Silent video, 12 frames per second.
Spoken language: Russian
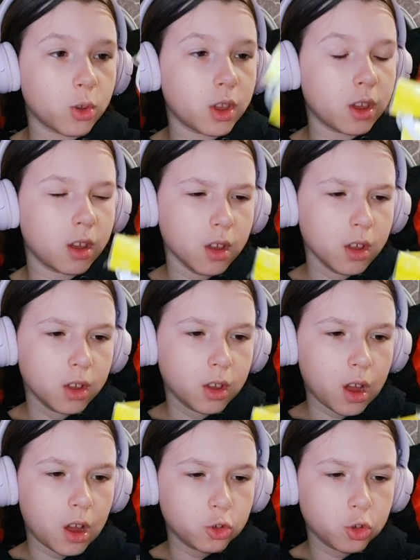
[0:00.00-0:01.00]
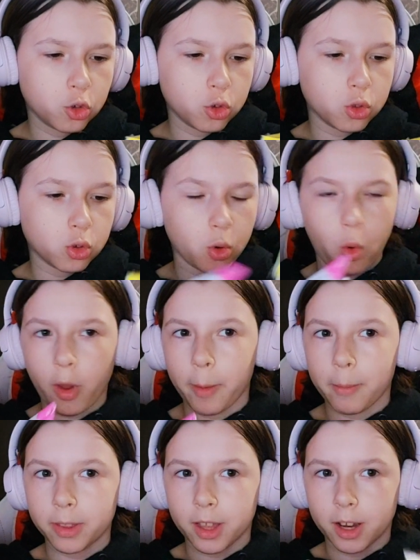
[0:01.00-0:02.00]
и а, чуть-чуть а, другой
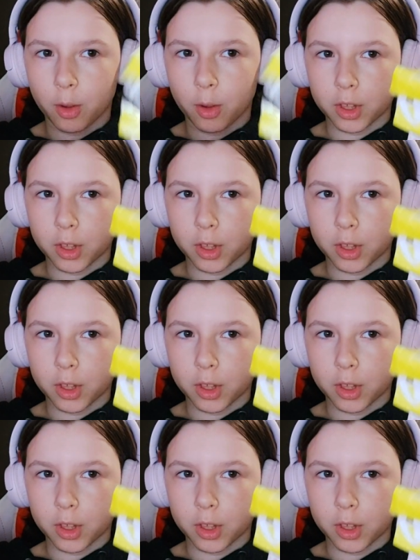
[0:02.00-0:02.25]
модельку.